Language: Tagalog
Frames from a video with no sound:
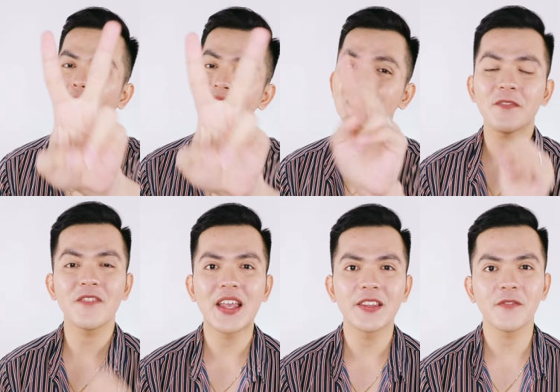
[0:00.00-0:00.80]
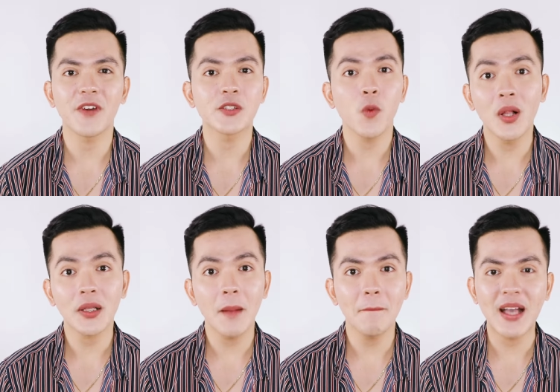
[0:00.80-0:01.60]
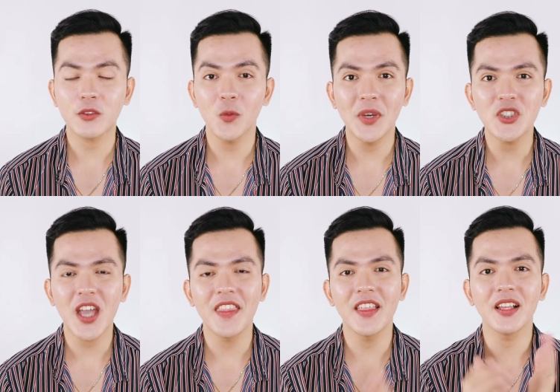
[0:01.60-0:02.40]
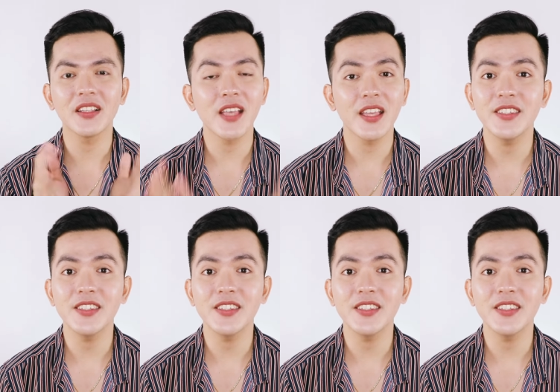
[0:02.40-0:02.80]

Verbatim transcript: What's up Vanity Friends? Welcome back to my channel.